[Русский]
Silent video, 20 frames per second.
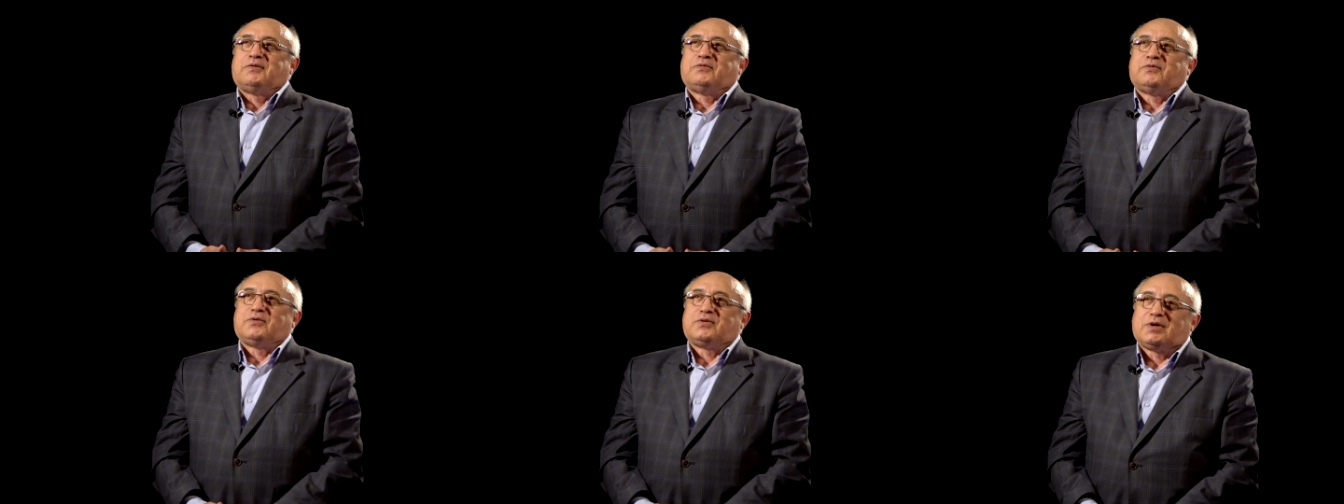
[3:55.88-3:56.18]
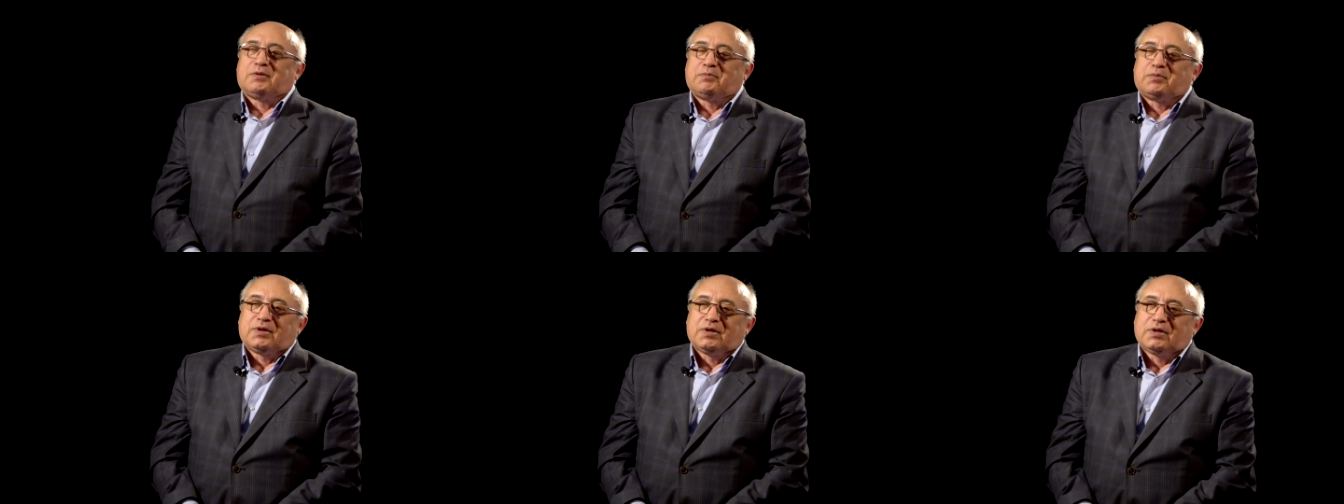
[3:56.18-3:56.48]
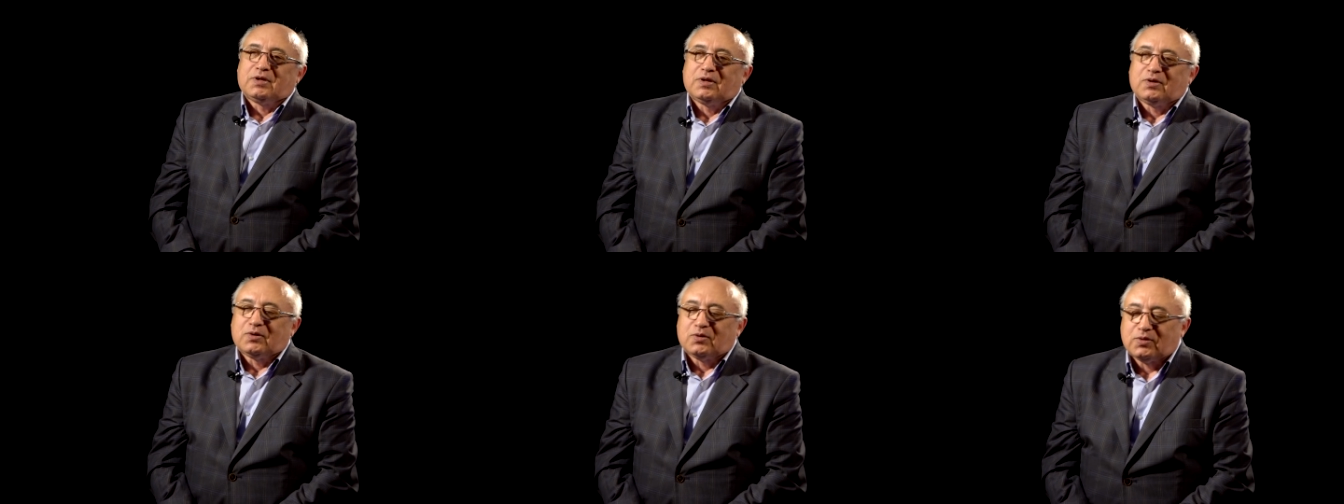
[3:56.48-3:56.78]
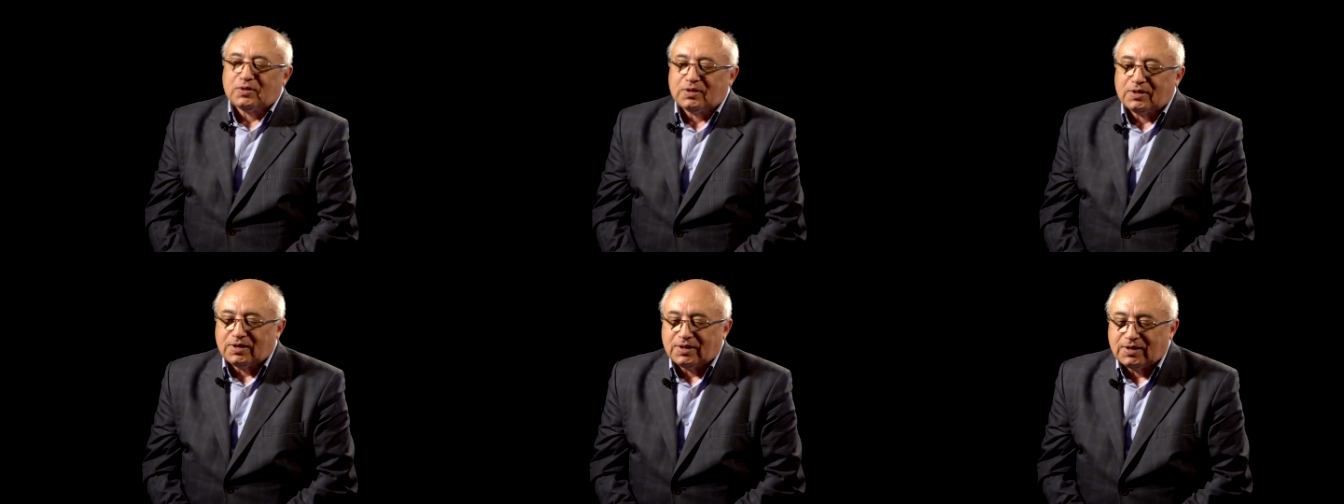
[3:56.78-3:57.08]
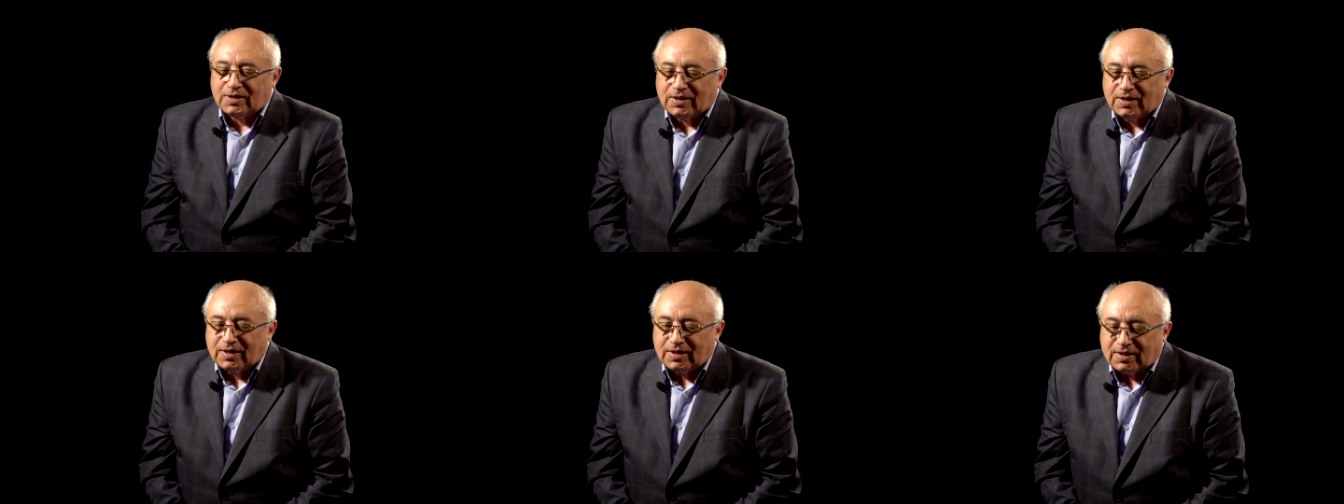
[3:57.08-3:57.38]
Вот определенная.
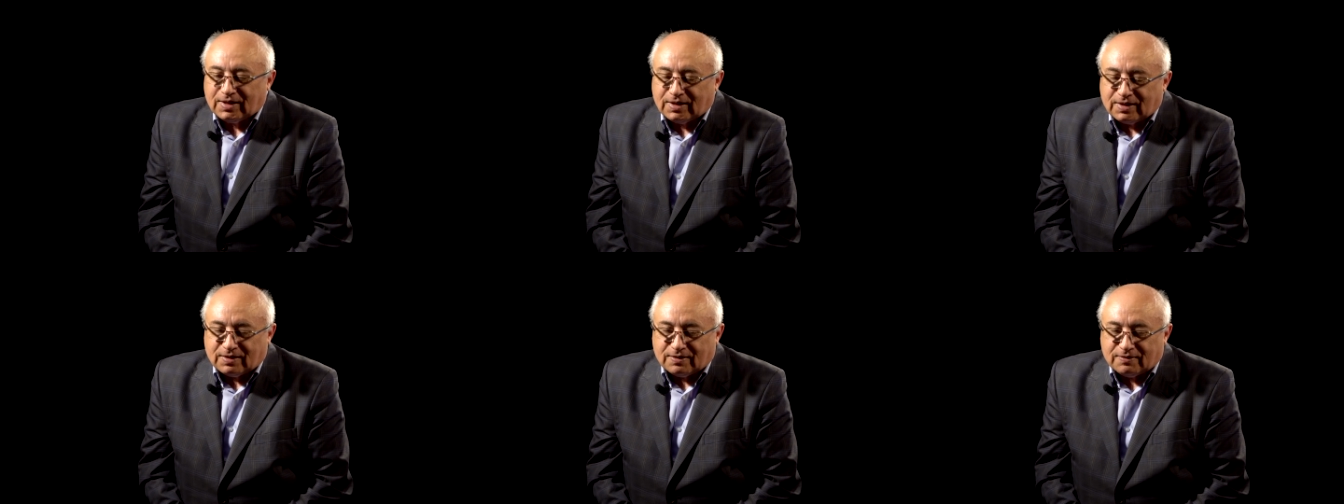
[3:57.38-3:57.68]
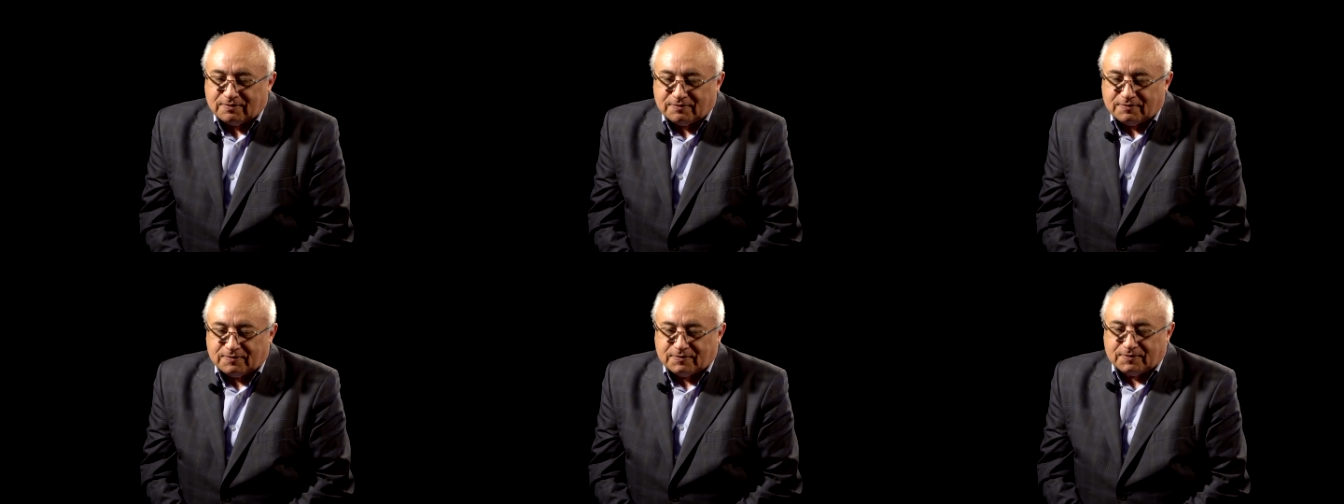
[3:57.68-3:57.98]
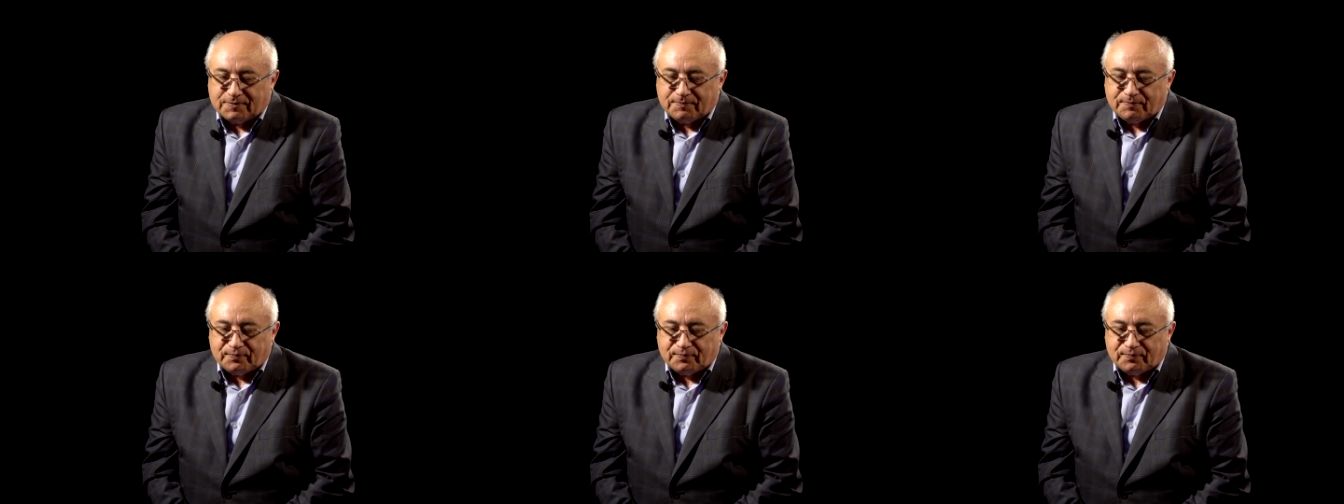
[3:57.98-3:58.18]
Вот.